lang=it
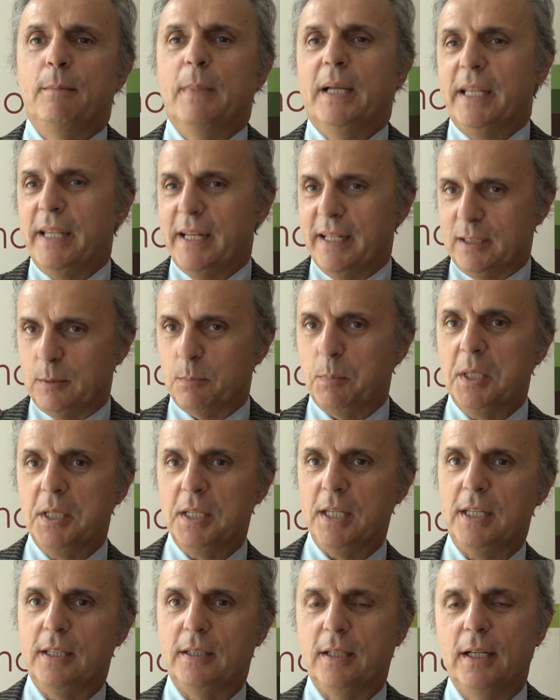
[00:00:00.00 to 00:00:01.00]
in maniera
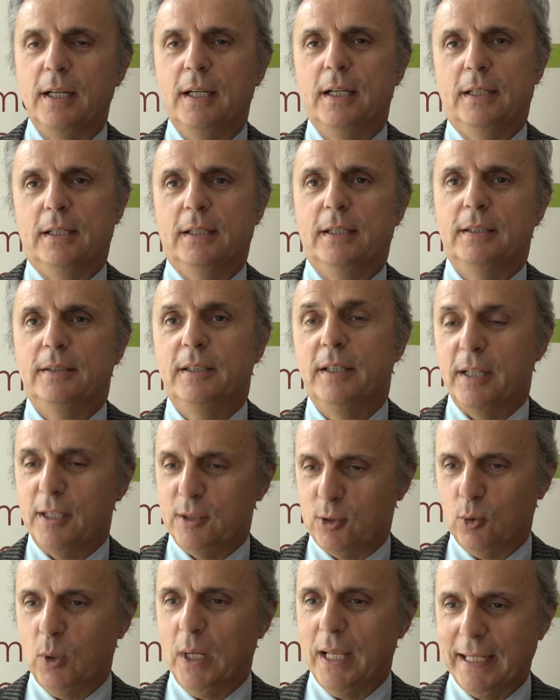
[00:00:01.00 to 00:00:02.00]
spedita, eh, del
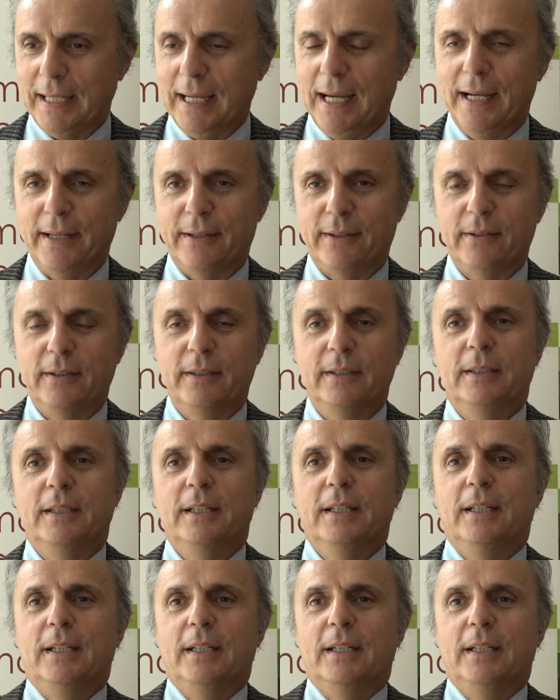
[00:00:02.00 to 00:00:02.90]
resto la CAR,